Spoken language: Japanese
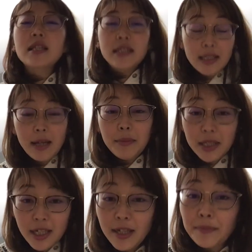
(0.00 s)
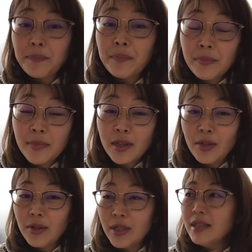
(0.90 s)
ちなみに、うん
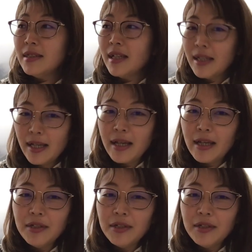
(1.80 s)
と、インスタね、